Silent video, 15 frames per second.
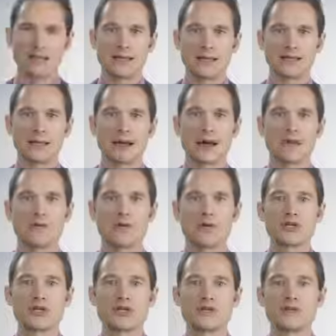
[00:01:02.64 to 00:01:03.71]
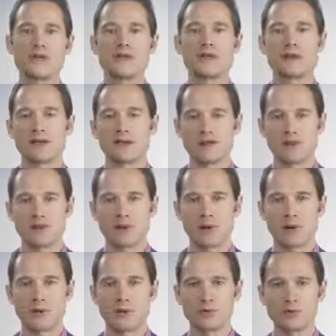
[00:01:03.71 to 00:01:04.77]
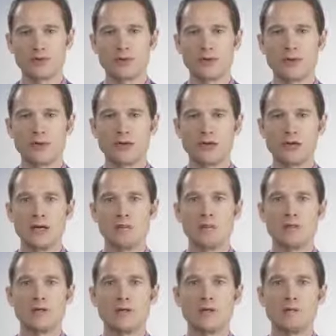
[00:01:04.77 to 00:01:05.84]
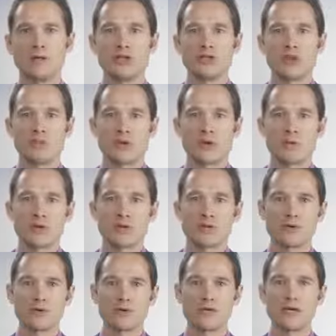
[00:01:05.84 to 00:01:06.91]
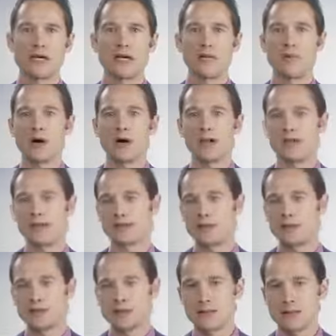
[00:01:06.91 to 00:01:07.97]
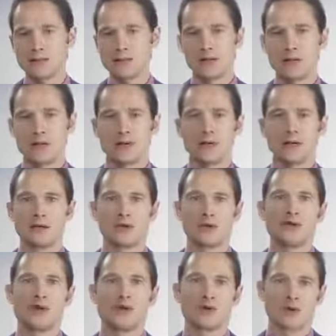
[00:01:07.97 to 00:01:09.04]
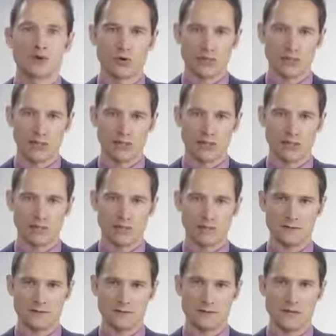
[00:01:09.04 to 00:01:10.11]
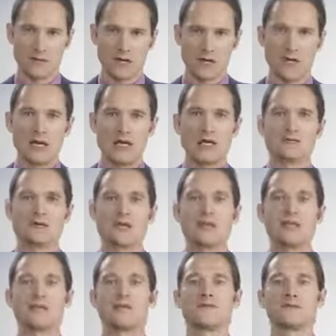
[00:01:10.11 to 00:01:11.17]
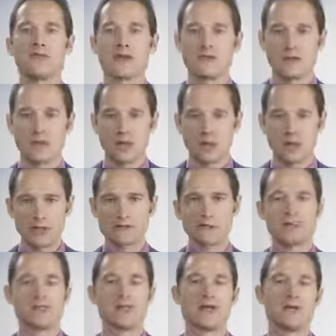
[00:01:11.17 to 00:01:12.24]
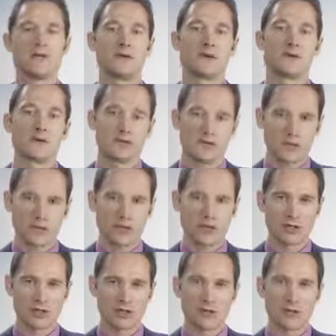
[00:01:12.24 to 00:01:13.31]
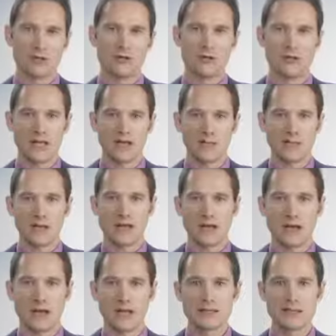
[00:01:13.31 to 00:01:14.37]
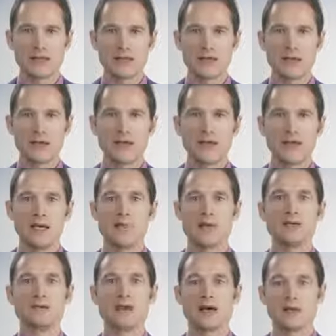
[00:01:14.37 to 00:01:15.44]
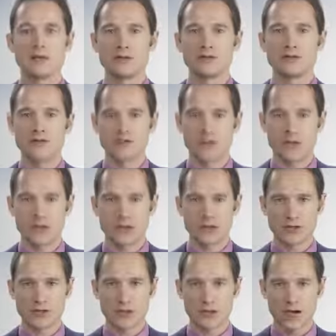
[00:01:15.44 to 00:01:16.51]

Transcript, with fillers: тогда как в большинстве аналогичных продуктов мы видим ничем не обоснованные колебания от 30 до 400%. В-третьих, все витамины в составе Essentials, витамины и кальций, имеют гарантию высочайшего